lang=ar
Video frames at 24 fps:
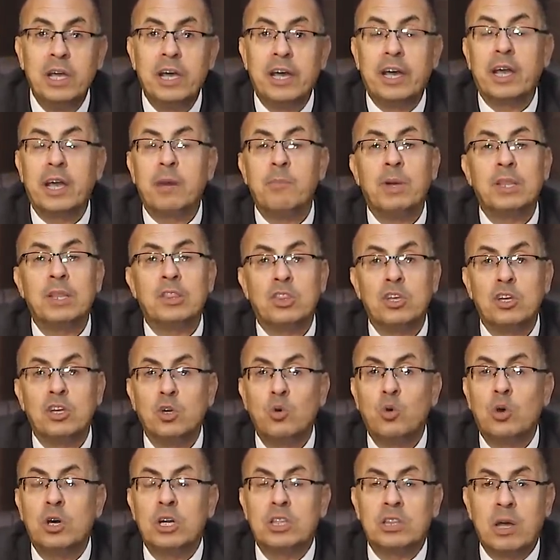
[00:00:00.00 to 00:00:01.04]
غير
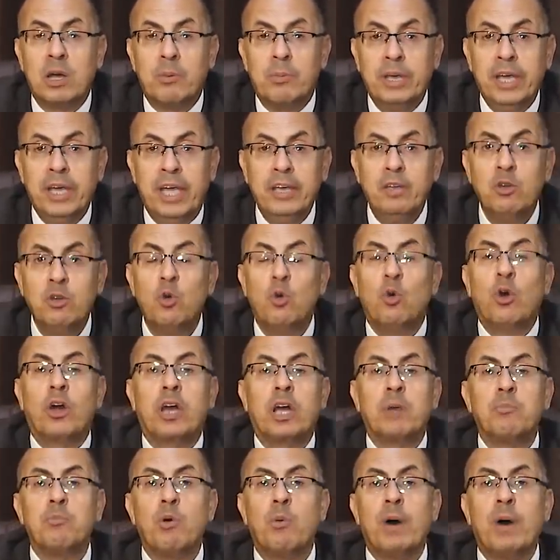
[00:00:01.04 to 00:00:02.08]
منطقي وغير طبيعي
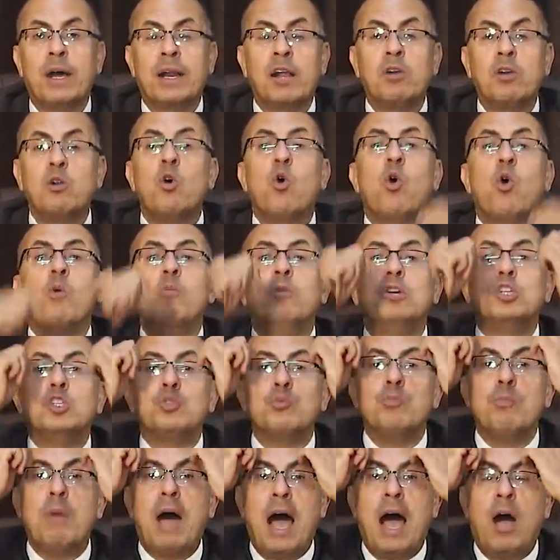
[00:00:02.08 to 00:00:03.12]
وغير مبرر
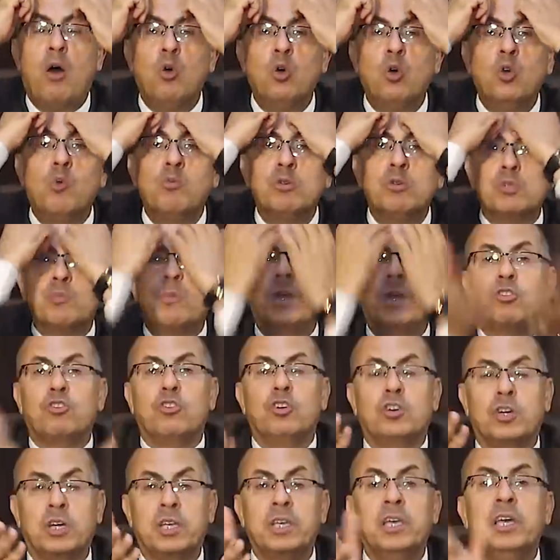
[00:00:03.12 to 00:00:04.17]
ومش معقول ومش
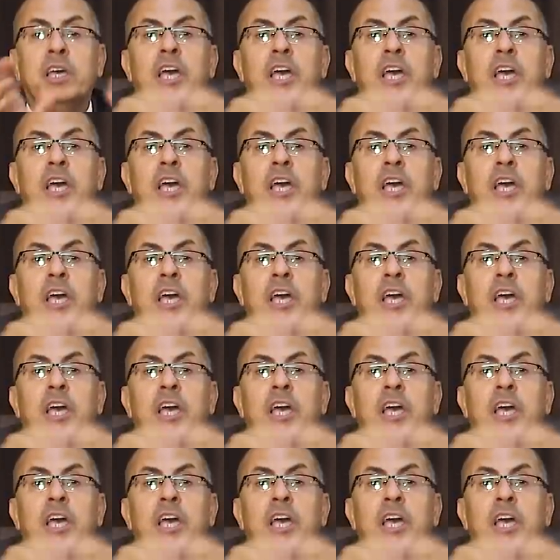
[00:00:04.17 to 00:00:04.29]
منطقي